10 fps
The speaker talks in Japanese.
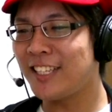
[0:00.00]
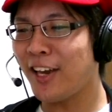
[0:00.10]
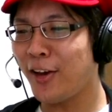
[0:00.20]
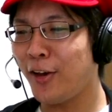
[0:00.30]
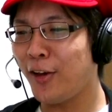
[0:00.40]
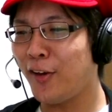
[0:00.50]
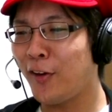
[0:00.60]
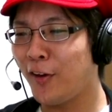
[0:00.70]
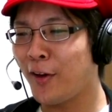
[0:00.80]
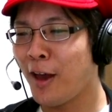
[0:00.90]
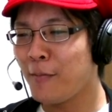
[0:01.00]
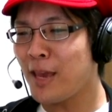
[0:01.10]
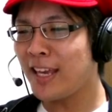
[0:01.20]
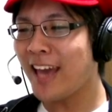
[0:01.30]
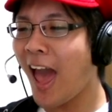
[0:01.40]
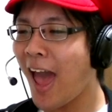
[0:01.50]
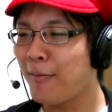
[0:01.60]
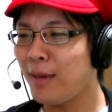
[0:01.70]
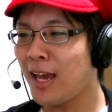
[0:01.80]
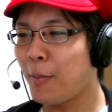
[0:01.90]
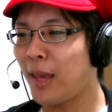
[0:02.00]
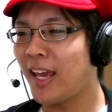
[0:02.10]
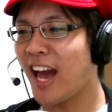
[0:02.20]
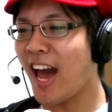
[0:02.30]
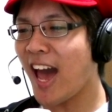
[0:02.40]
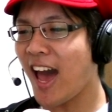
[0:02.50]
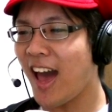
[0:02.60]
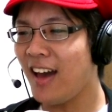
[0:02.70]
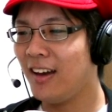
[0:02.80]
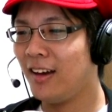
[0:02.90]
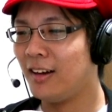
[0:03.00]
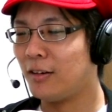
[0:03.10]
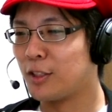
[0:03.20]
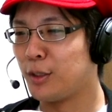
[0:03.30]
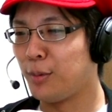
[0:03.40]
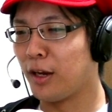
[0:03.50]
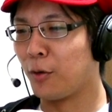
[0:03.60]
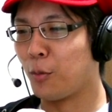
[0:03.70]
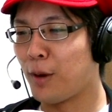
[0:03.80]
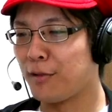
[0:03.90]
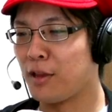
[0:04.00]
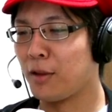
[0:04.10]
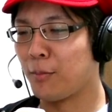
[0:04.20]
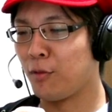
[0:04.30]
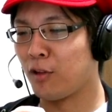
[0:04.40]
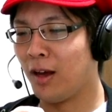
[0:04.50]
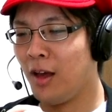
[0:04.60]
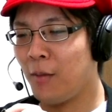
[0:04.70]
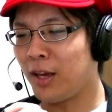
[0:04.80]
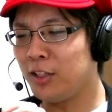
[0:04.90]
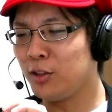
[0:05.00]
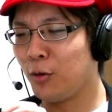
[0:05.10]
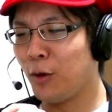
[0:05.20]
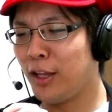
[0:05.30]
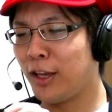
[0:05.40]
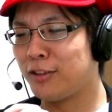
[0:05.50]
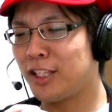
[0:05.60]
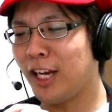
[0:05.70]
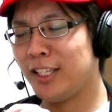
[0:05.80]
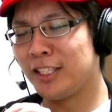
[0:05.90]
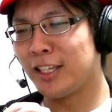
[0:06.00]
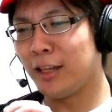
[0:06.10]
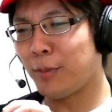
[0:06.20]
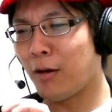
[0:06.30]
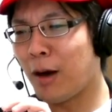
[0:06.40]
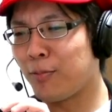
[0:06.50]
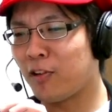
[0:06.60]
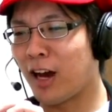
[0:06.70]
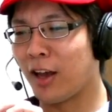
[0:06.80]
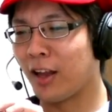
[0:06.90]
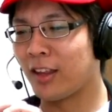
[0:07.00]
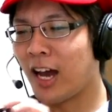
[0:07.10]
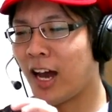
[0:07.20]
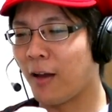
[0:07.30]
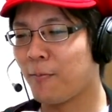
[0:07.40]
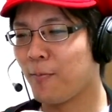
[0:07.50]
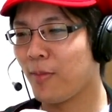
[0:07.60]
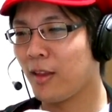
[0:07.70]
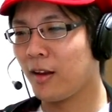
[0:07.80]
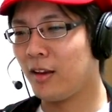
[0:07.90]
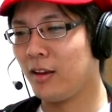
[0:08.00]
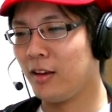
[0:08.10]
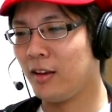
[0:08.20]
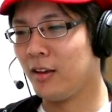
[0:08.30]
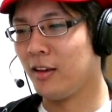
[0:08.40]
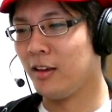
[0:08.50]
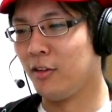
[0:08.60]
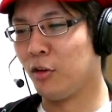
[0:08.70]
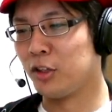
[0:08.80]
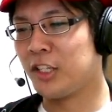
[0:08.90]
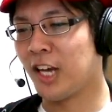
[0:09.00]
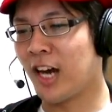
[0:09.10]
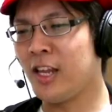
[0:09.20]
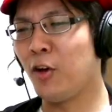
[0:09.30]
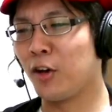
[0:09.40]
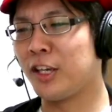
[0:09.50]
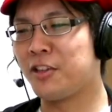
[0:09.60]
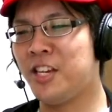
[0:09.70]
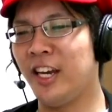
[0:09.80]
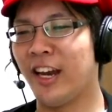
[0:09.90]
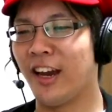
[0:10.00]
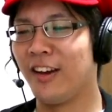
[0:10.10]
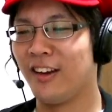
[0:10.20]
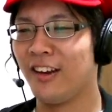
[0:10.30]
チュウピカピカピカ !CP が5%アップした。ピカチュウの応援で菊池が一時的にパワーアップしたやったよし跳ねろ菊池